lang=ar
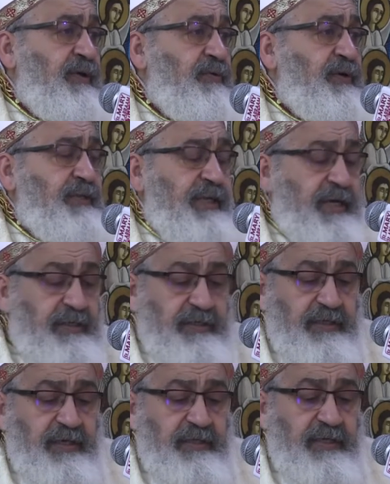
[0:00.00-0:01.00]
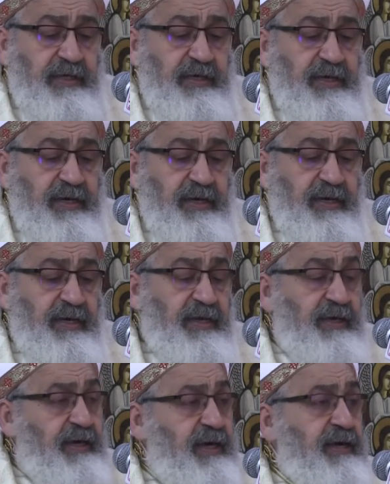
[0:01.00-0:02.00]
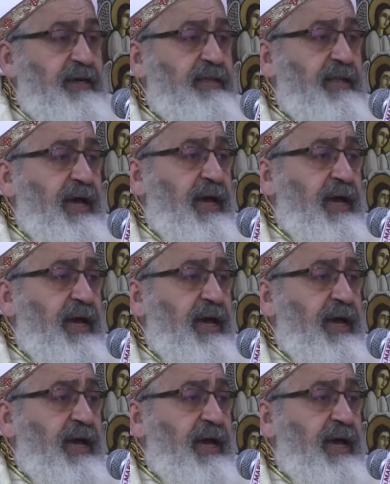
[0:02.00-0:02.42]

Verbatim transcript: وسادس خطية كانت